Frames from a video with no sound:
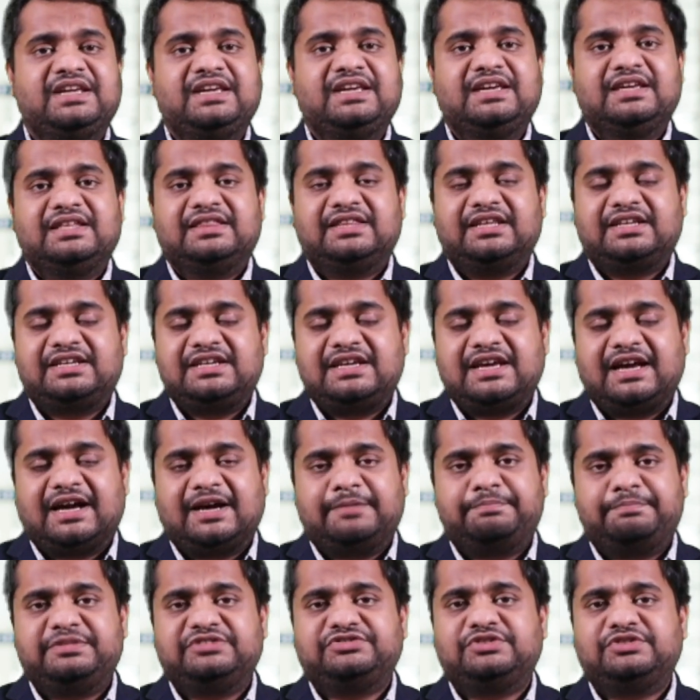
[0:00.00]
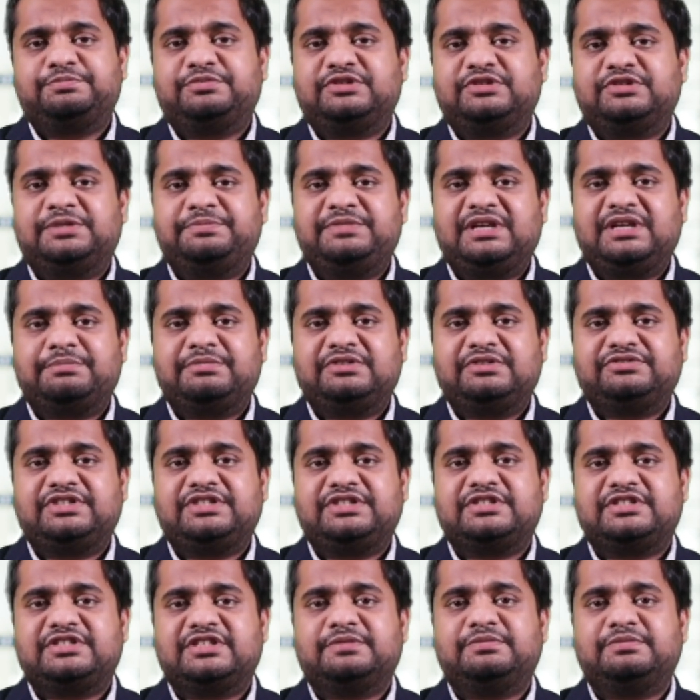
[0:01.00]
देखिए आप बीसी पुलमिया में से
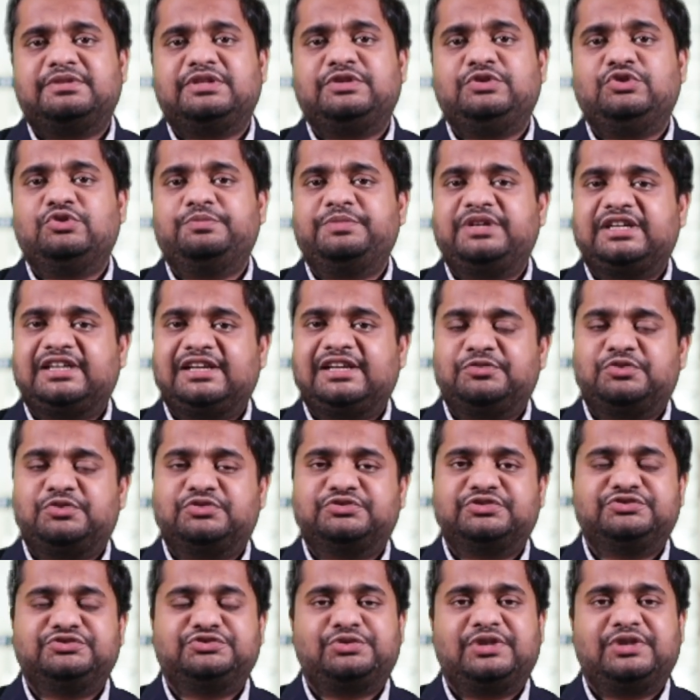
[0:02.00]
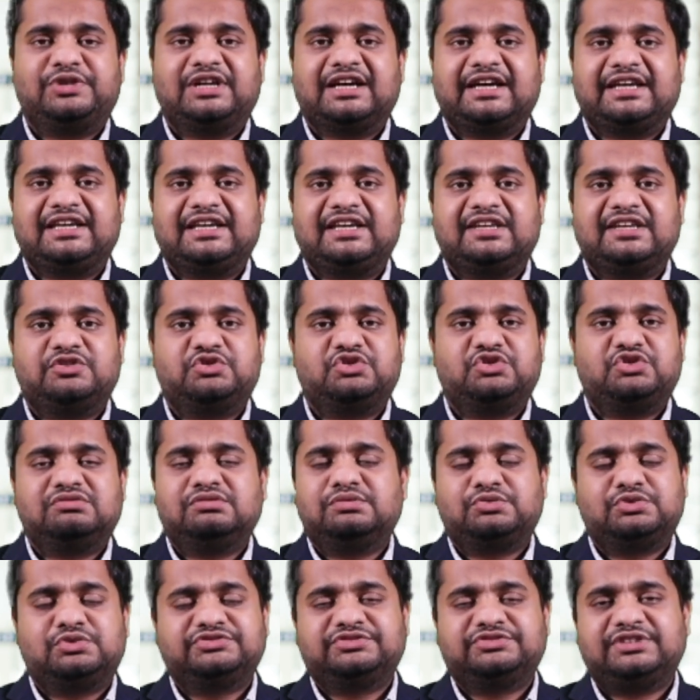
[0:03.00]
जब न्यूमेरिकल क्वेश्चंस को लगाएंगे तो वो
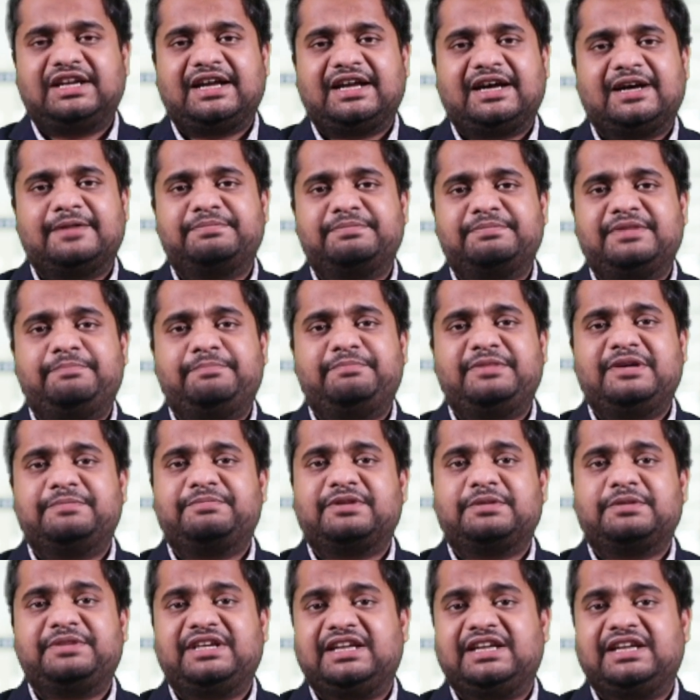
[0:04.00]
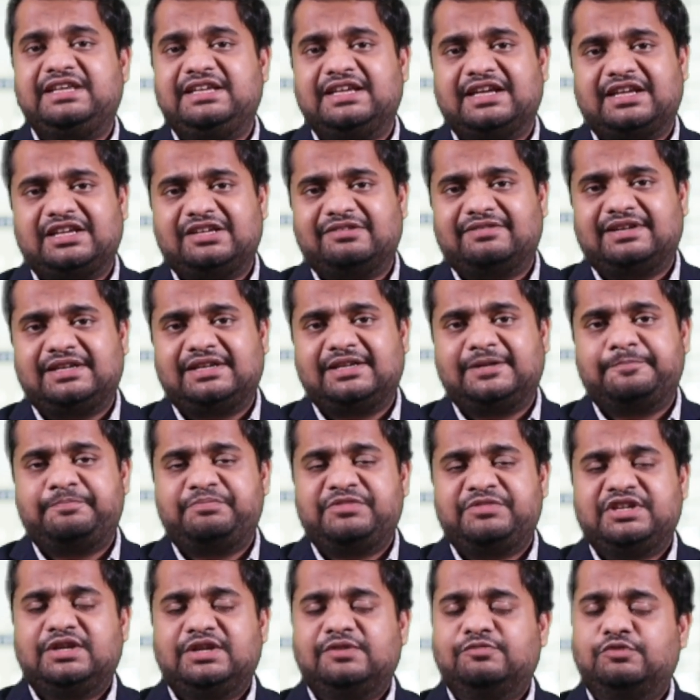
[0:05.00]
क्वेश्चन आपके पेपर में नहीं आने वाले
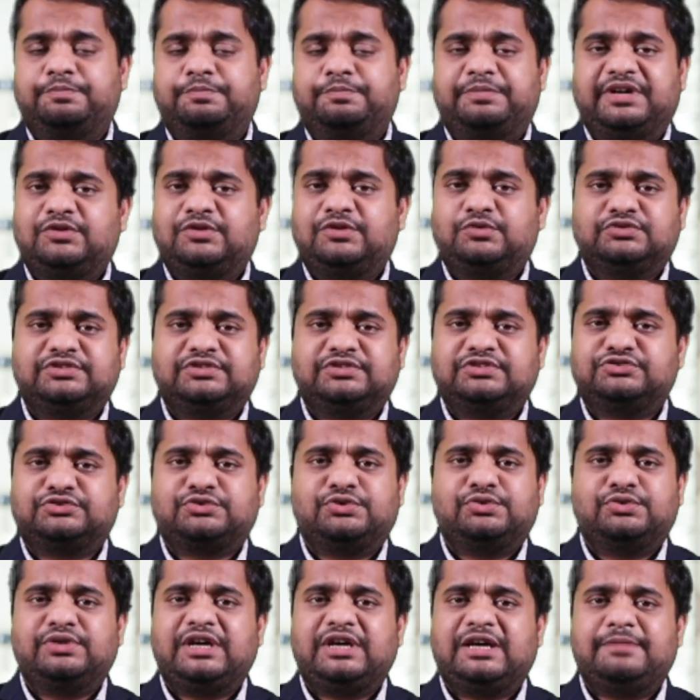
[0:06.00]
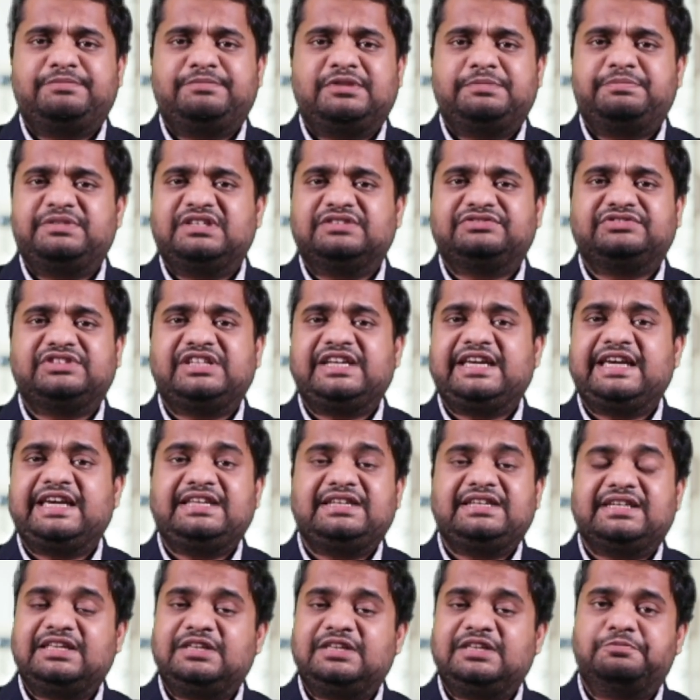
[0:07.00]
वो बड़े क्वेश्चन को एम पी यही
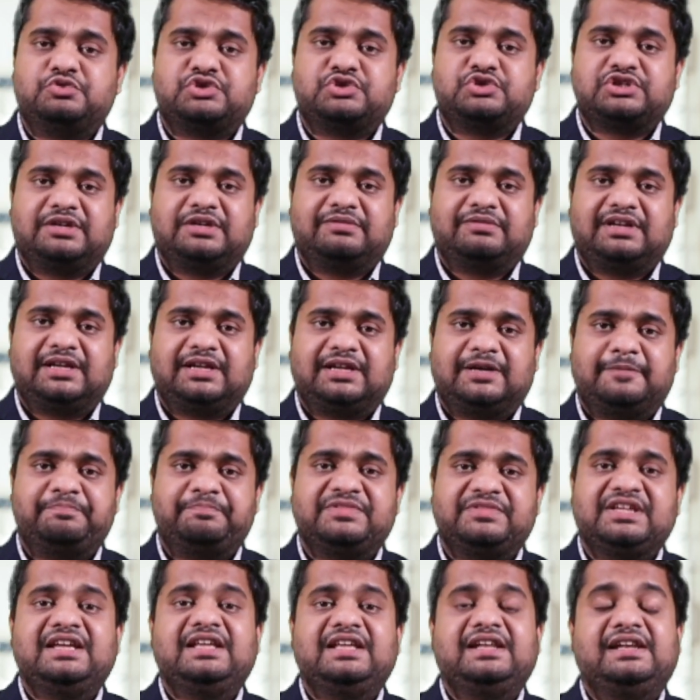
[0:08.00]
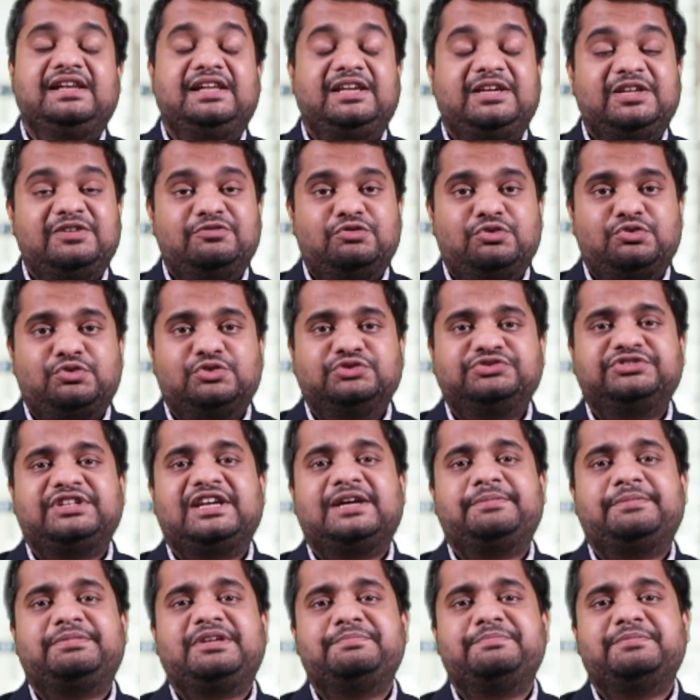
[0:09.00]
नहीं पूछने वाला लेकिन वो क्वेश्चन
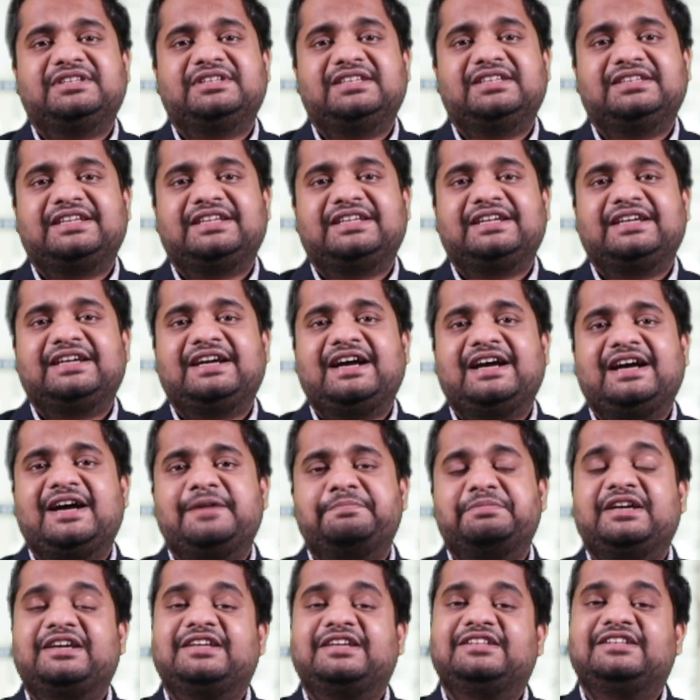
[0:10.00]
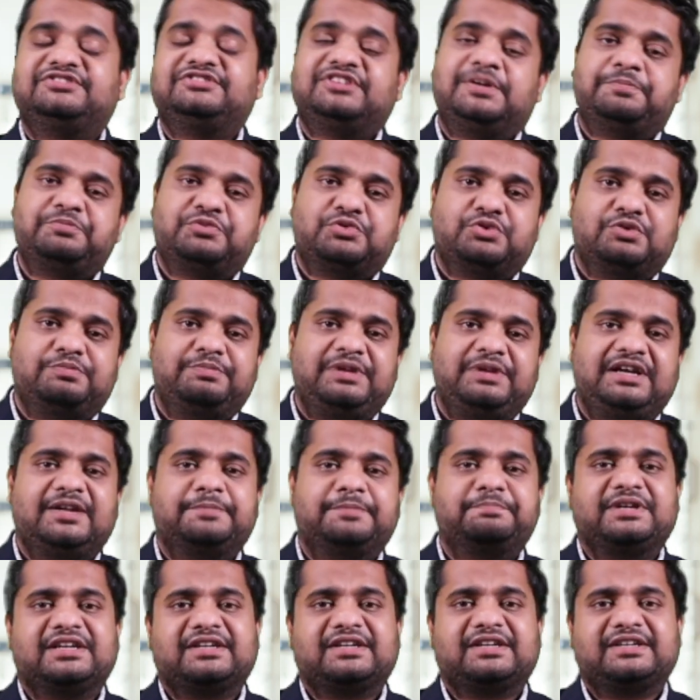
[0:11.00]
आपकी मदद करेगा आपके कंसेप्ट को बिल्डअप
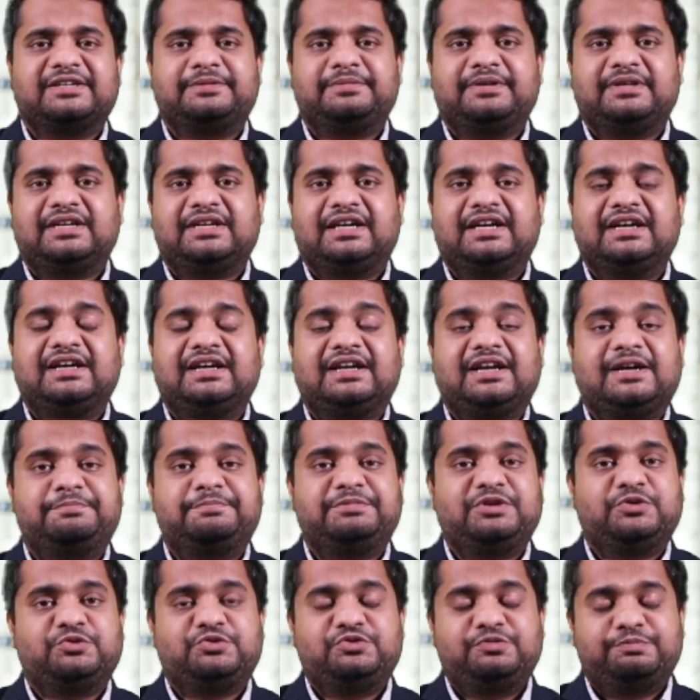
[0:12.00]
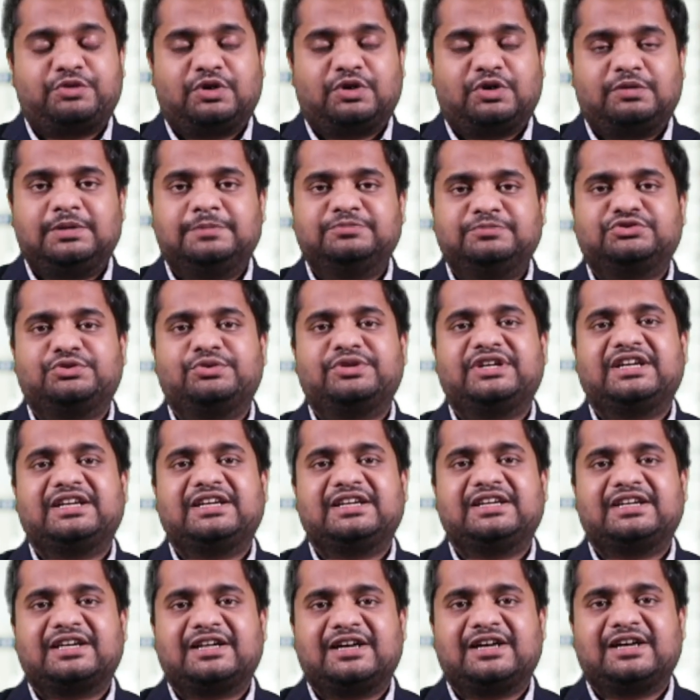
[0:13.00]
करने में अगर आपने उन प्रॉब्लम्स को करके
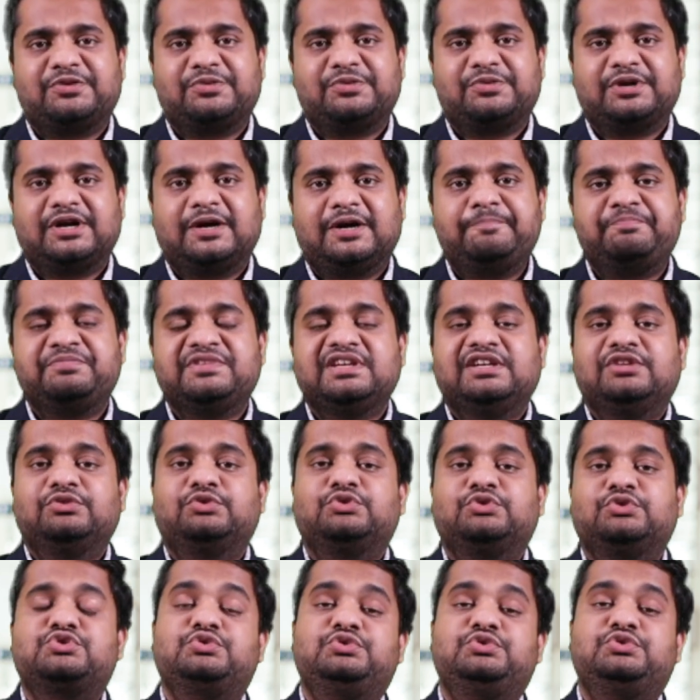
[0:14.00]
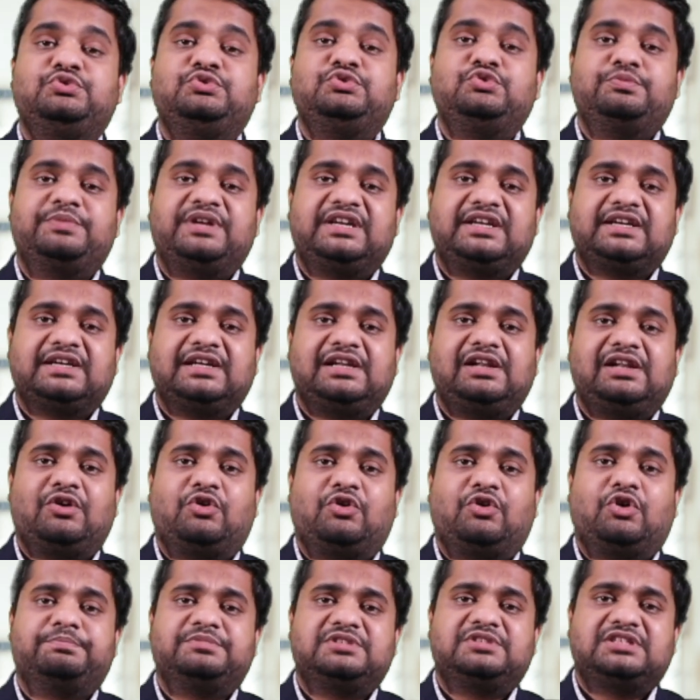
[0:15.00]
रखा होगा तो जो न्यूमेरिकल
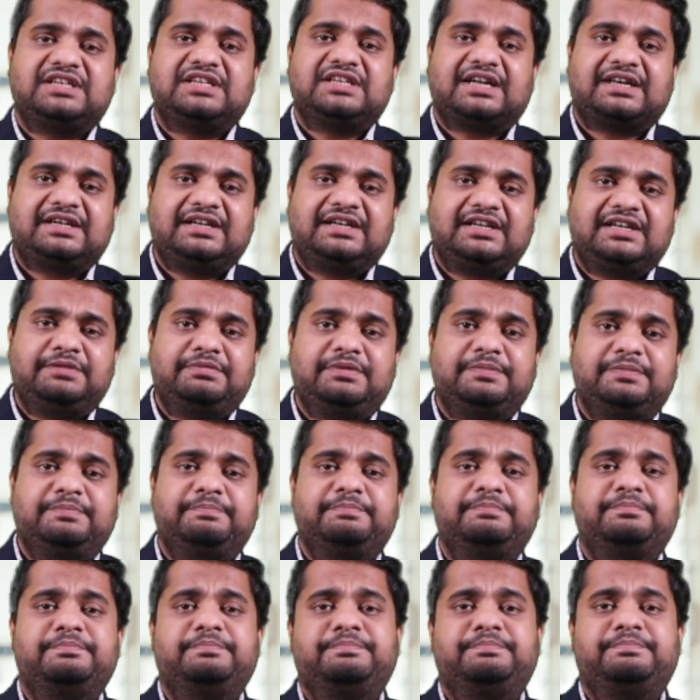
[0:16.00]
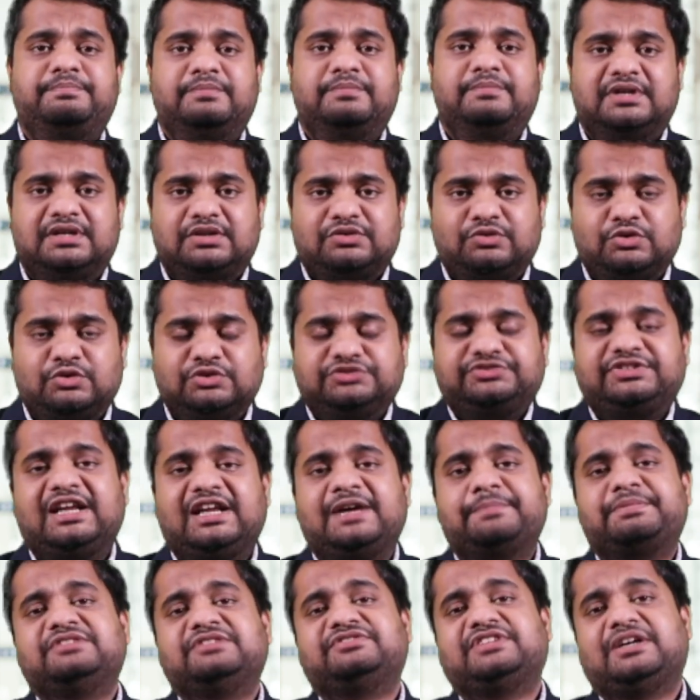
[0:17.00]
ऑब्जेक्टिव क्वेश्चन आपके
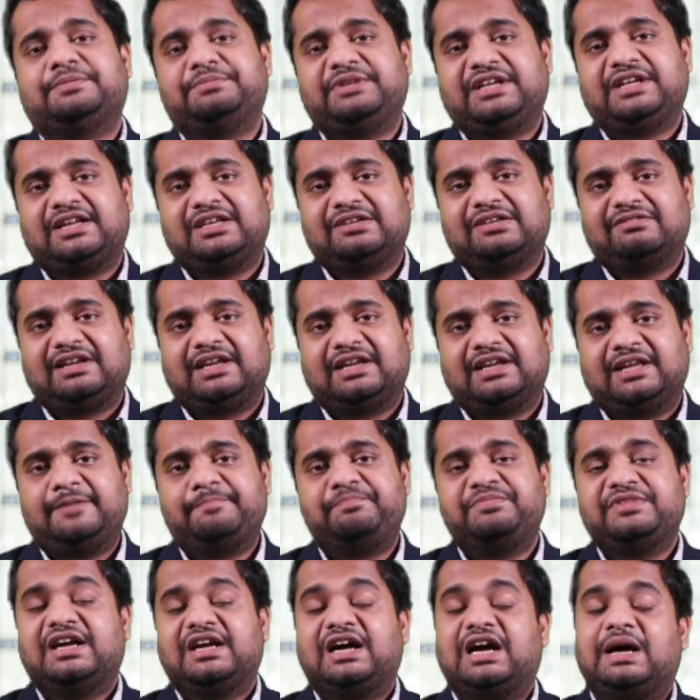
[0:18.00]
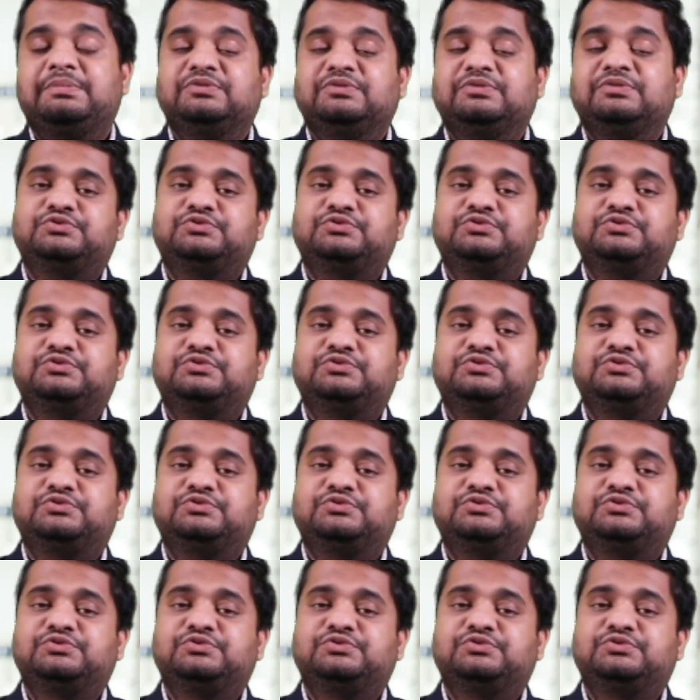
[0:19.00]
सामने आने वाला है आप उसको